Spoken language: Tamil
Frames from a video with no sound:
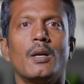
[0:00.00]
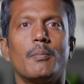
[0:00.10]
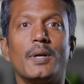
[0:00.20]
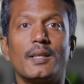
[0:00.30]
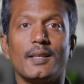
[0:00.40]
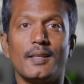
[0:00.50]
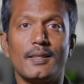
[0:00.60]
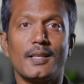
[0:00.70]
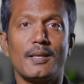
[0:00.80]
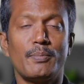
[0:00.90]
பட் இந்த
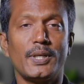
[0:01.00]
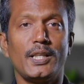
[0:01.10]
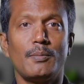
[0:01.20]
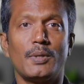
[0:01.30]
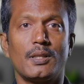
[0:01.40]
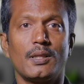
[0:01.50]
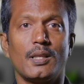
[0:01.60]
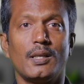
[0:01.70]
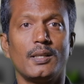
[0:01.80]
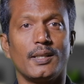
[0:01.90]
கம்பெனியில்
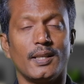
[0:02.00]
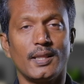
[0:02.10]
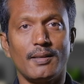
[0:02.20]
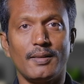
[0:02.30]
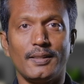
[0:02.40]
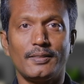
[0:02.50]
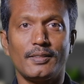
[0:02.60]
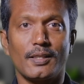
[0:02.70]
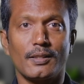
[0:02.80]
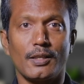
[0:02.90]
மட்டும்தான் எந்த
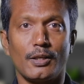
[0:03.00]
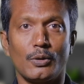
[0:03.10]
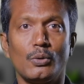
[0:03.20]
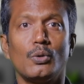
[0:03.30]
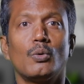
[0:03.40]
வயசாக இருந்தாலும்